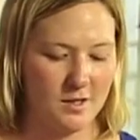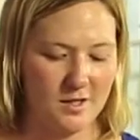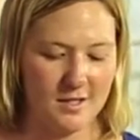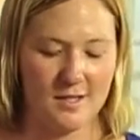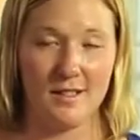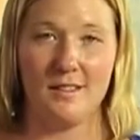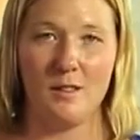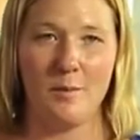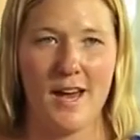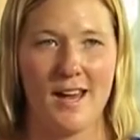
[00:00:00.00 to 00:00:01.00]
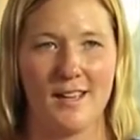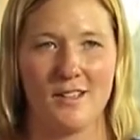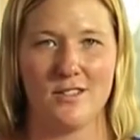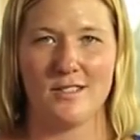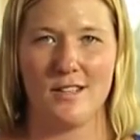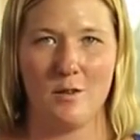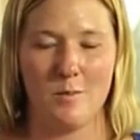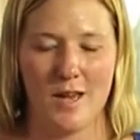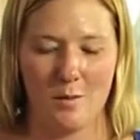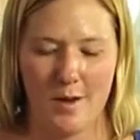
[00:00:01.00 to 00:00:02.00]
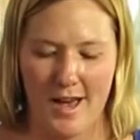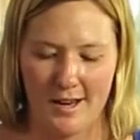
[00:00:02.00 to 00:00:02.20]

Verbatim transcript: solo viene en un paquete pequeño.